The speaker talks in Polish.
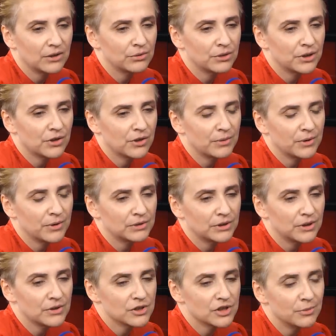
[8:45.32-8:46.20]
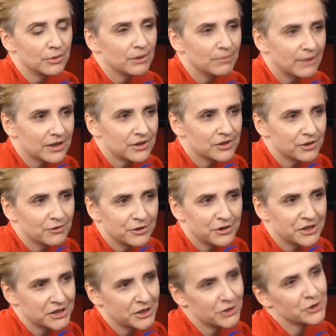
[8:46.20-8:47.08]
które robią te osoby i bardzo
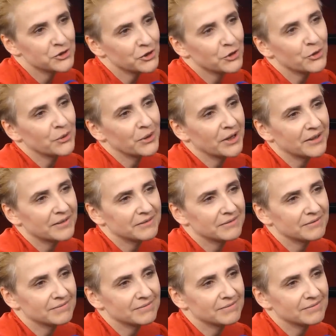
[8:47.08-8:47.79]
Iwonie za to dziękuję.